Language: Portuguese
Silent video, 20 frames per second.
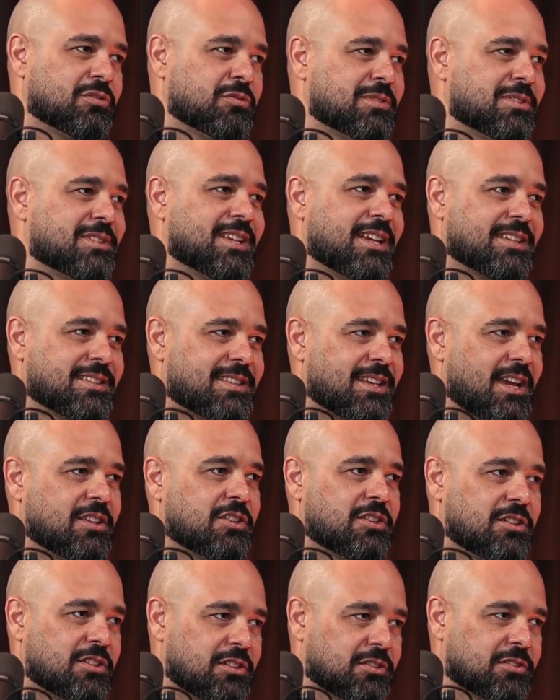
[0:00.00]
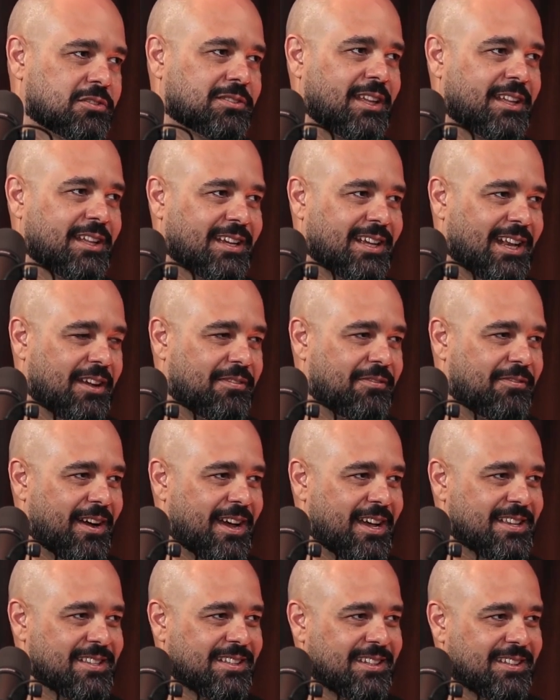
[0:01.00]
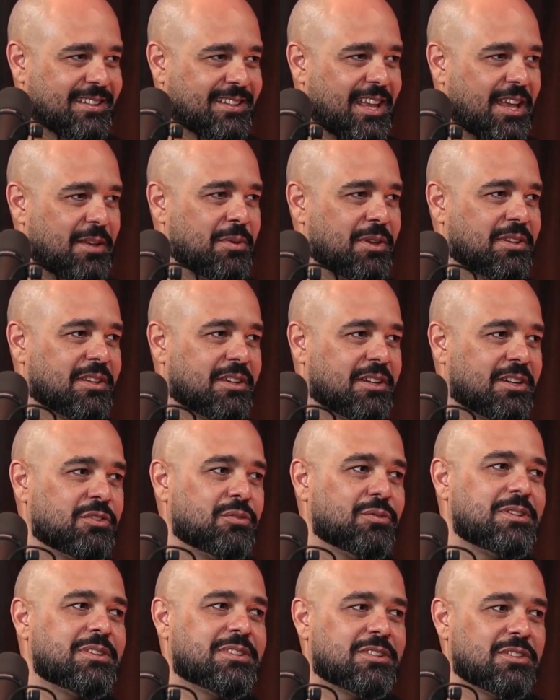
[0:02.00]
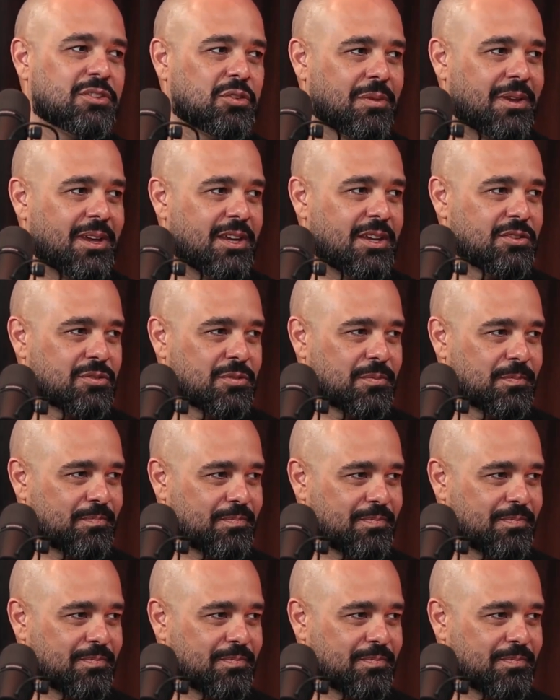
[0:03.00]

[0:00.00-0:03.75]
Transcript: com 17 anos, está naquela fase de terminando o ensino médio